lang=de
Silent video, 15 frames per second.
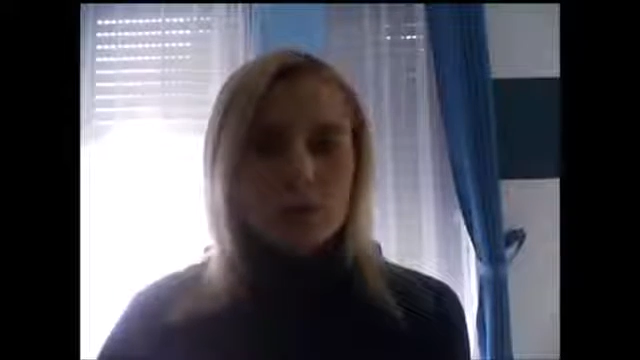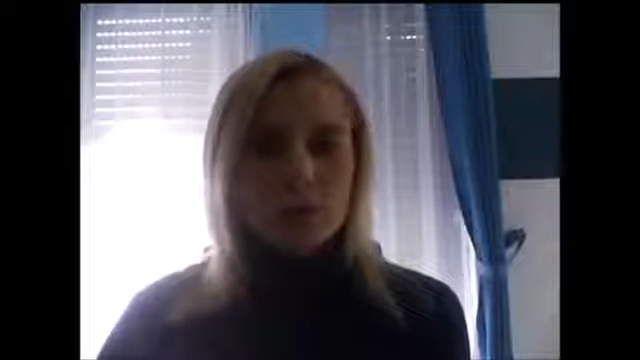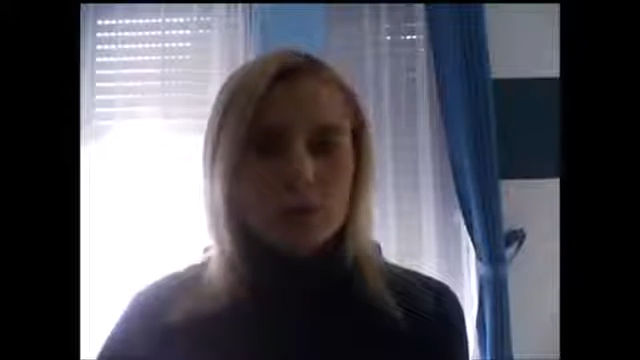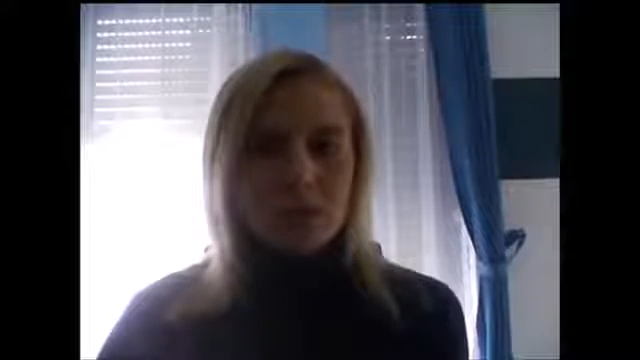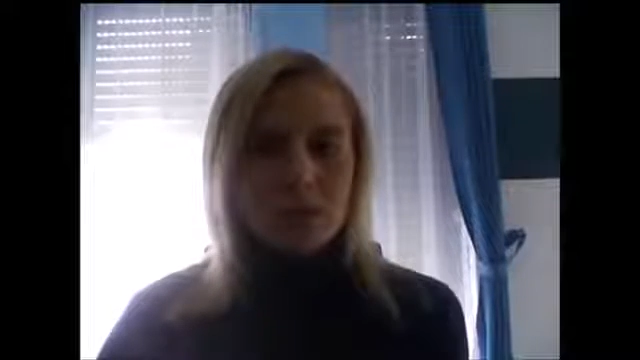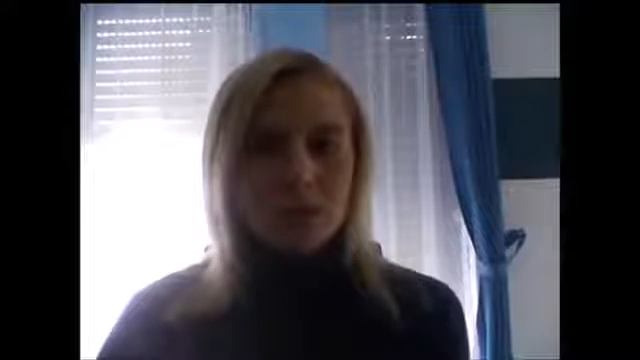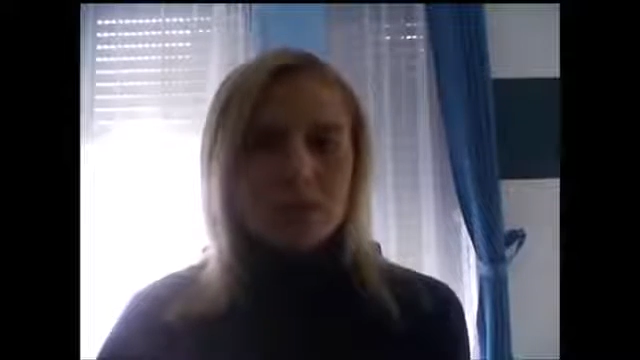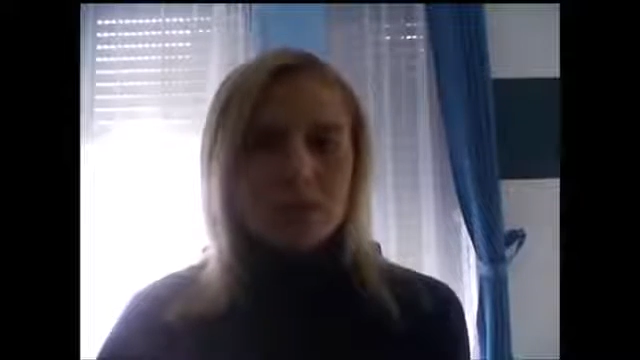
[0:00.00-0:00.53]

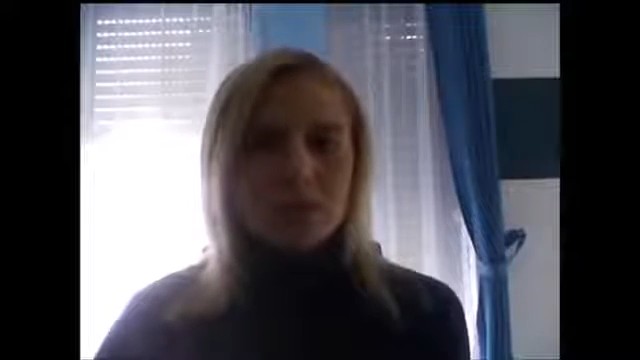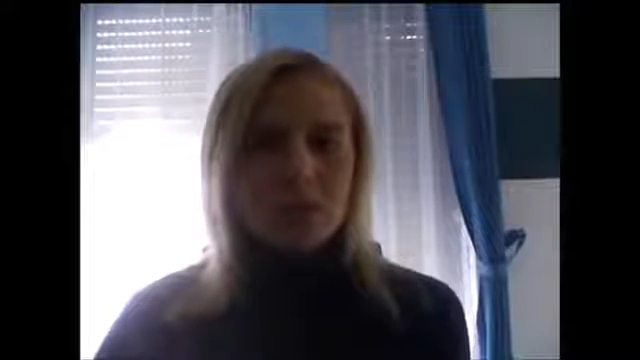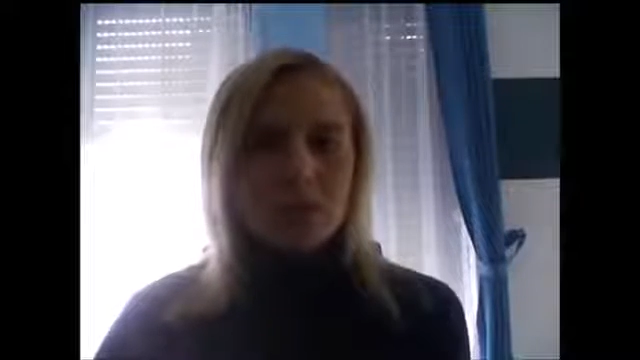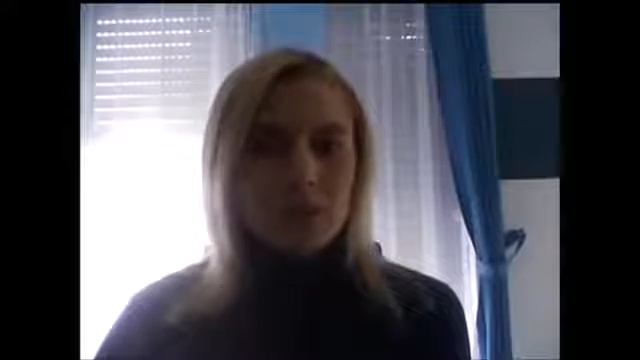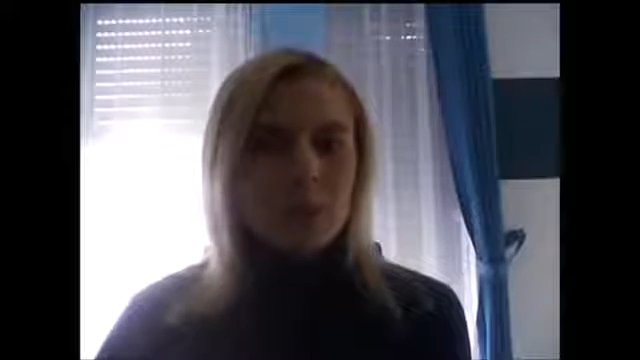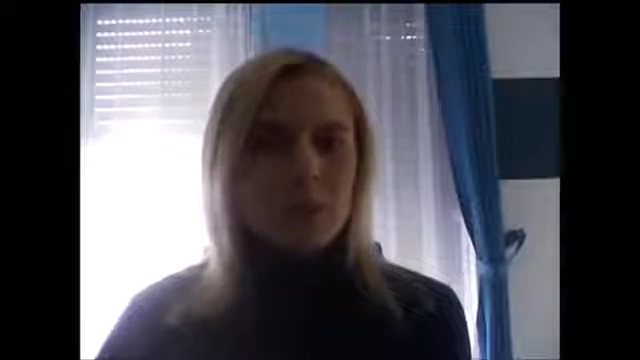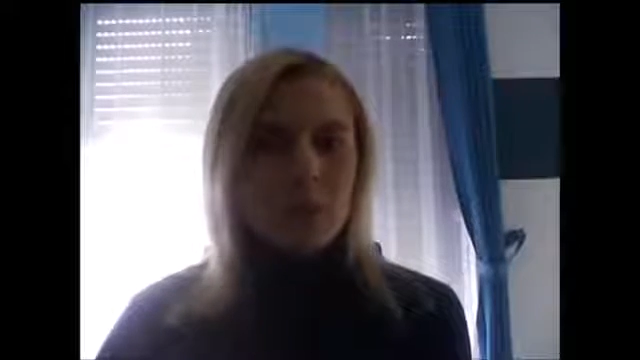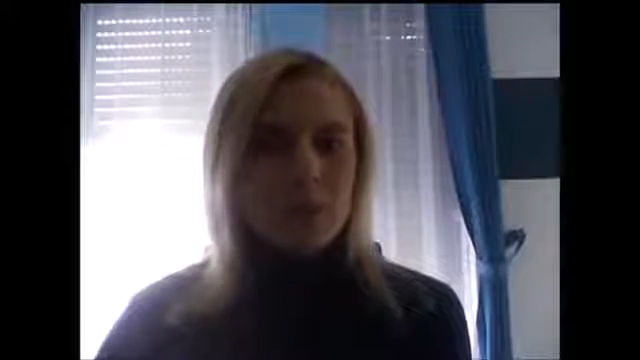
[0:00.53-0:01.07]
dass ich
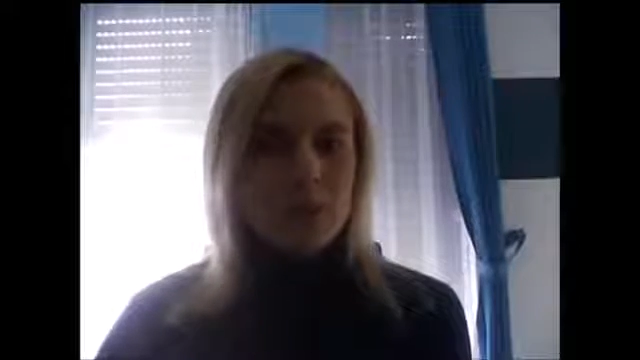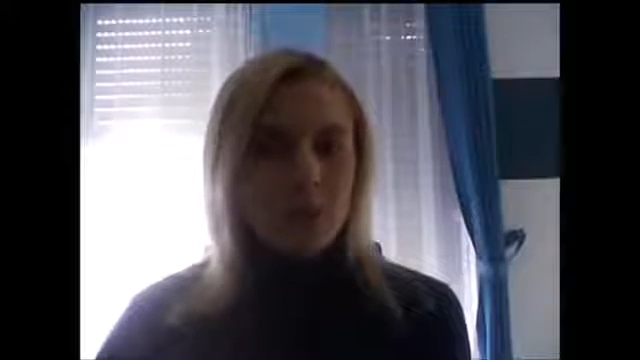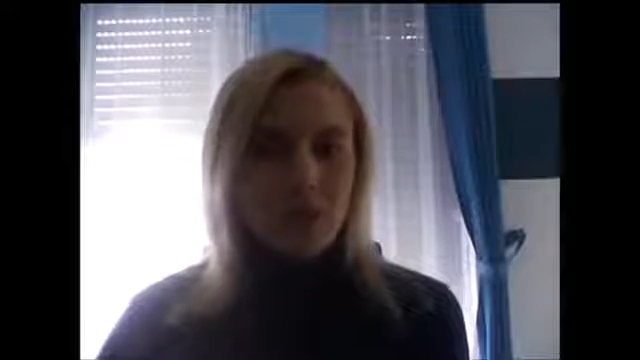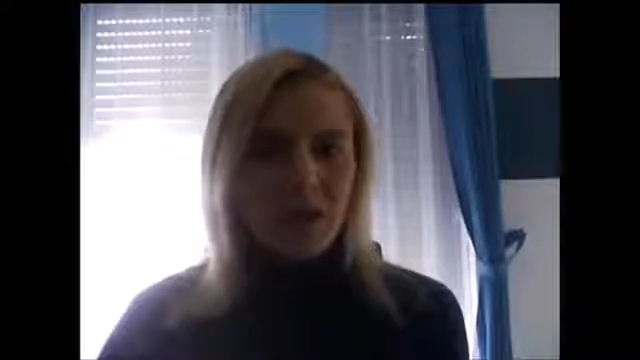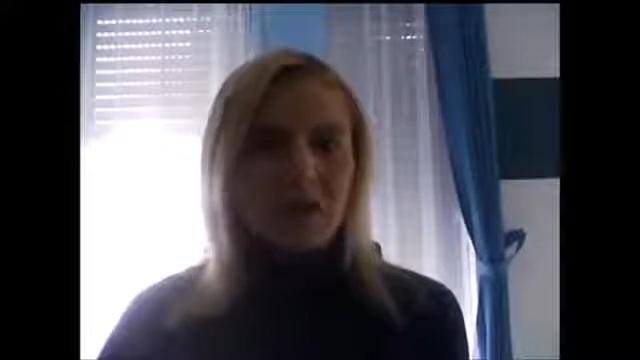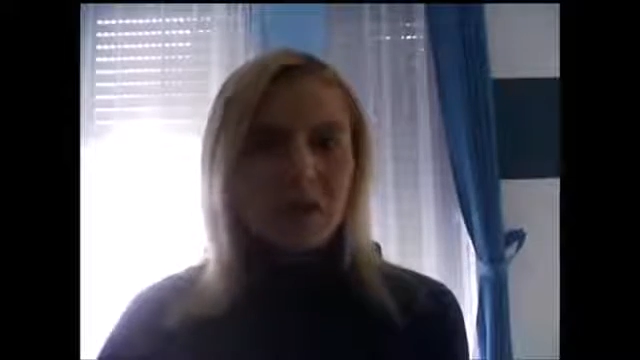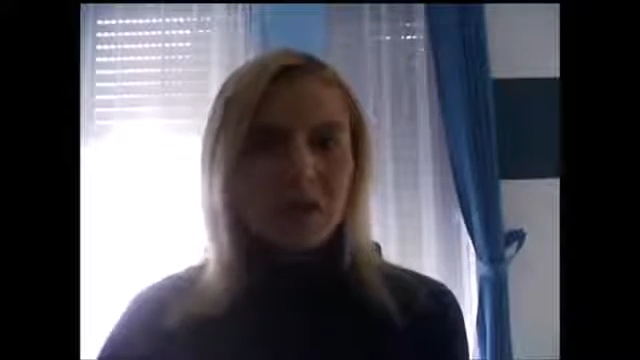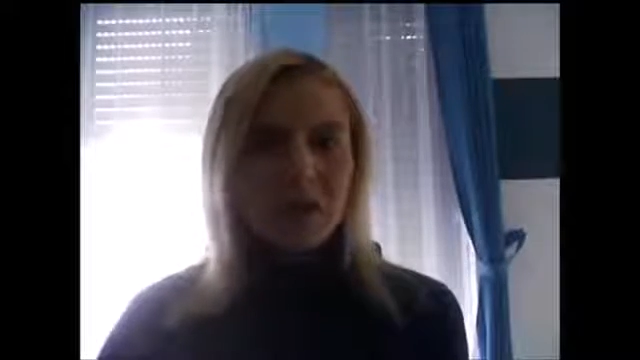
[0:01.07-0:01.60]
jetzt bei
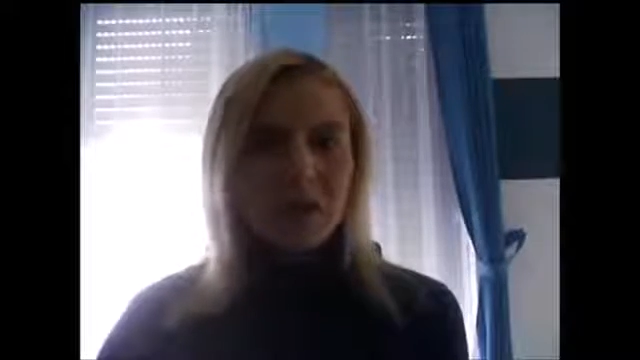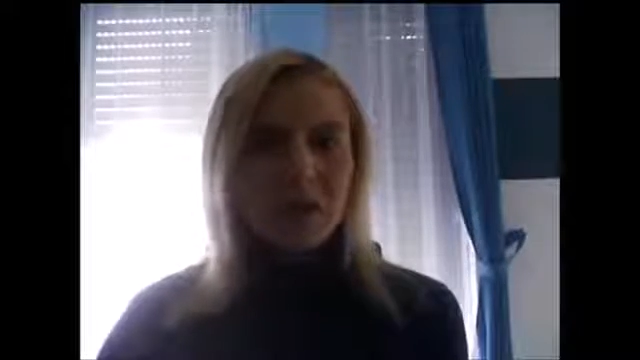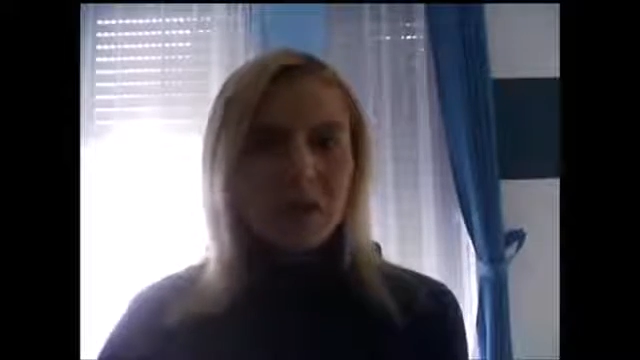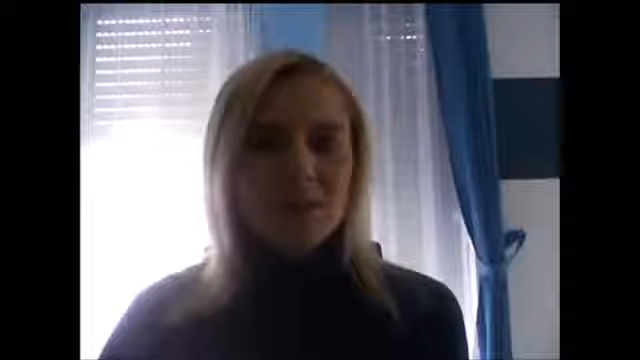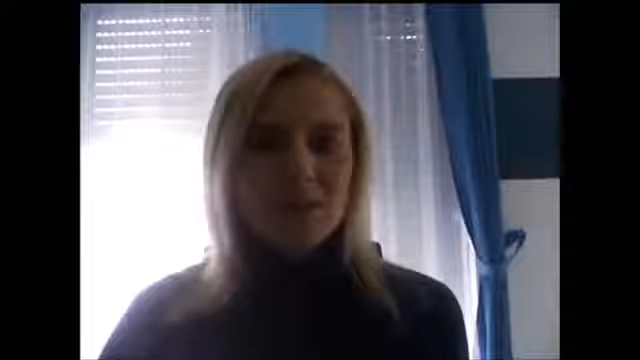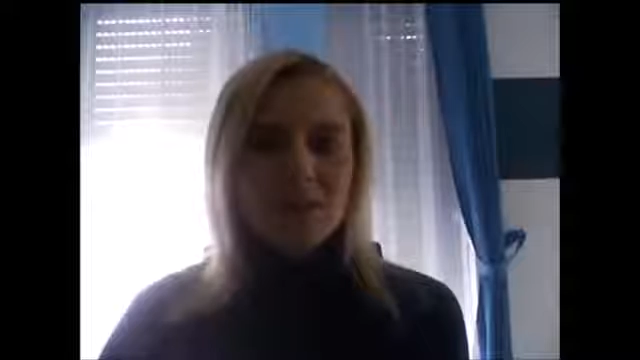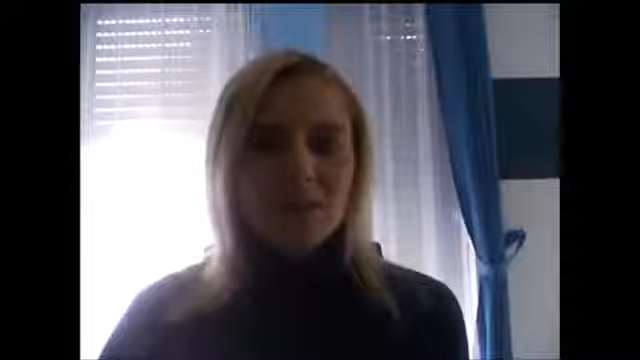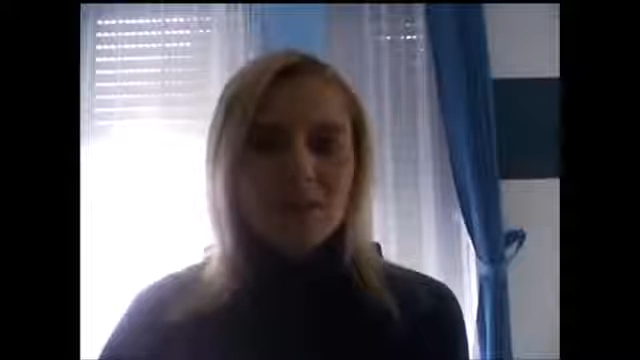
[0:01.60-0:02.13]

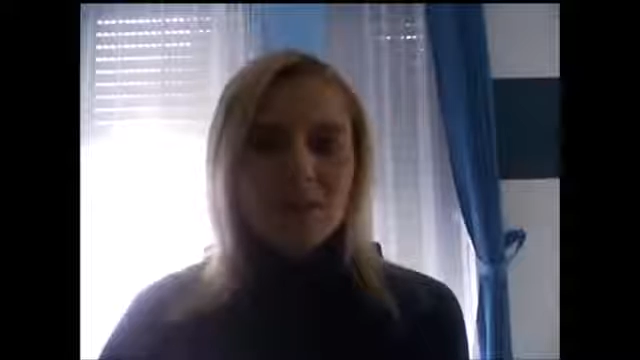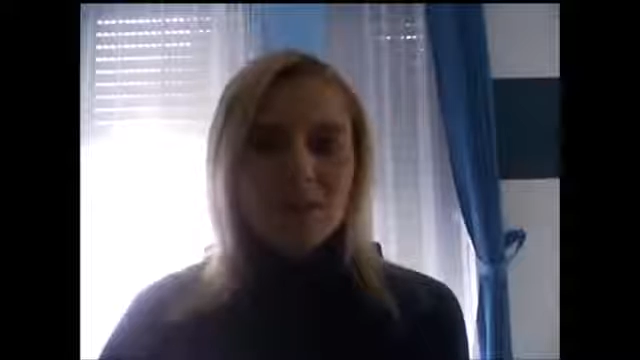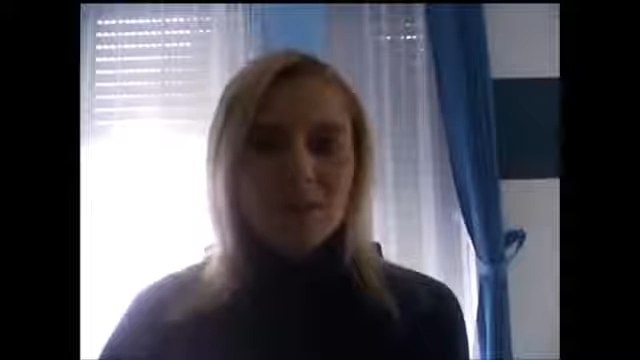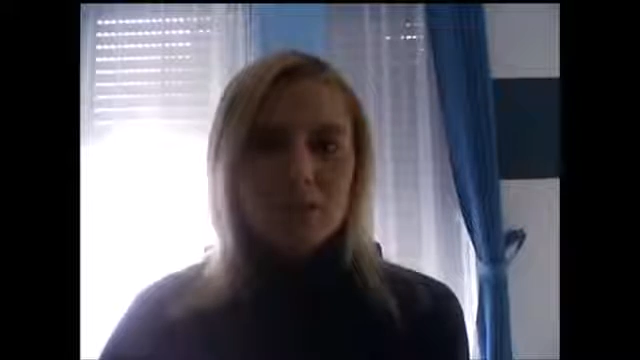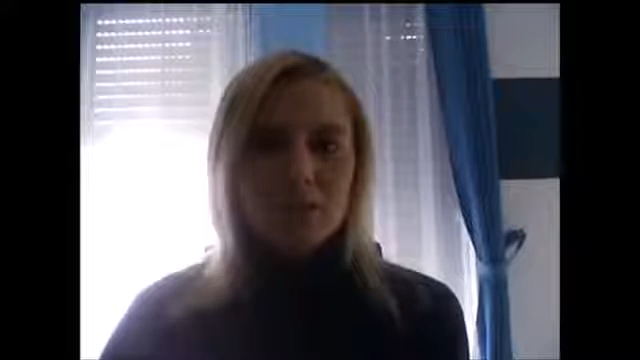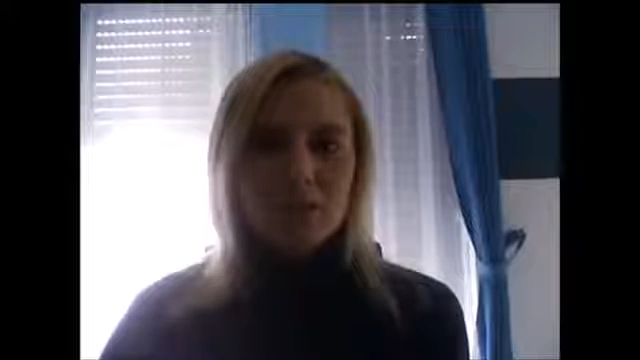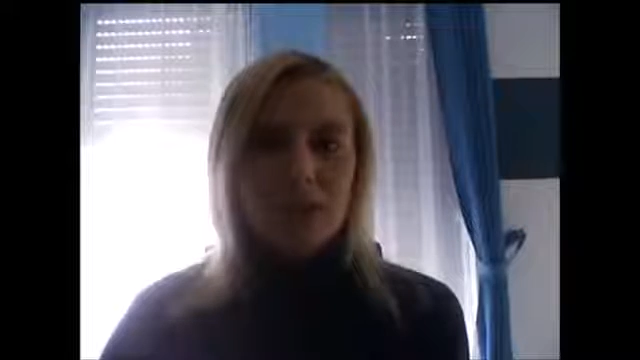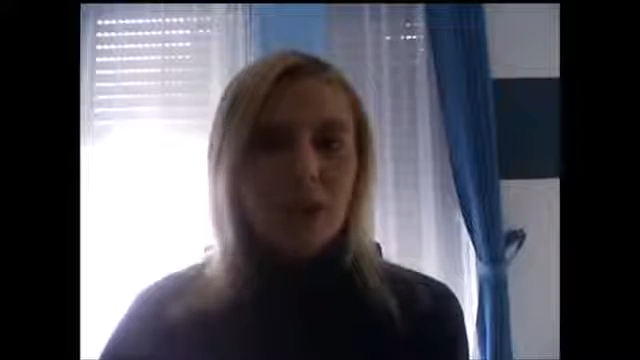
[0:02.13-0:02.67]
Tageslicht
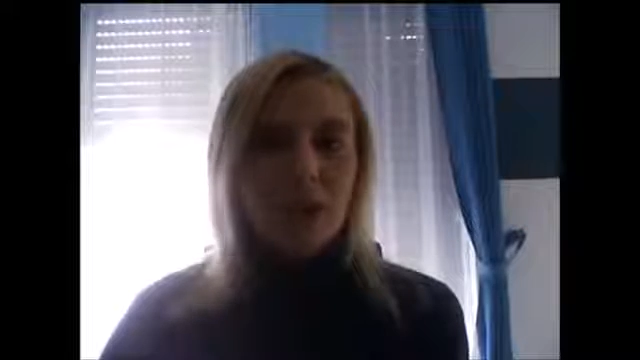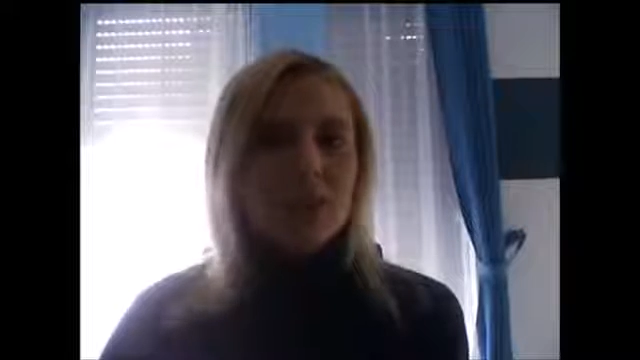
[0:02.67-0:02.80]
äh,